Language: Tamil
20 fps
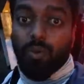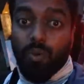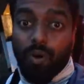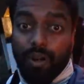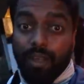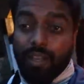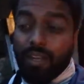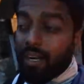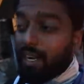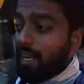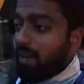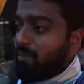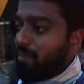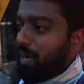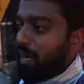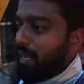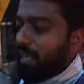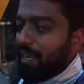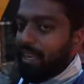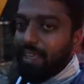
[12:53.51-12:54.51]
கொடைக்கானல்
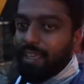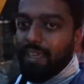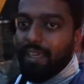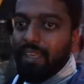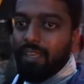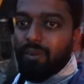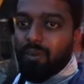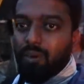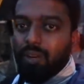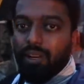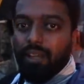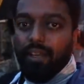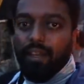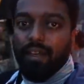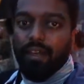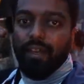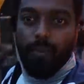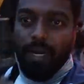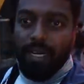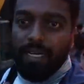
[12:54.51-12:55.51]
மலையில் ஏறி ஒரு
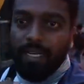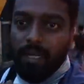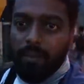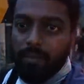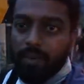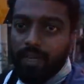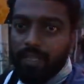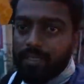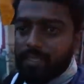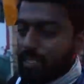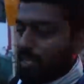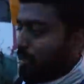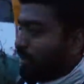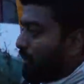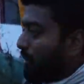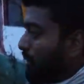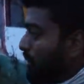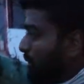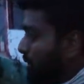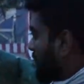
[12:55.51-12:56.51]
டுவெண்ட்டி மினிட்ஸ்
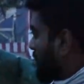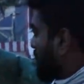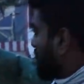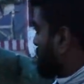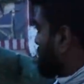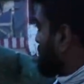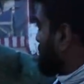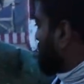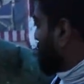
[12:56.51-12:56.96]
இருக்கும் நான் வந்து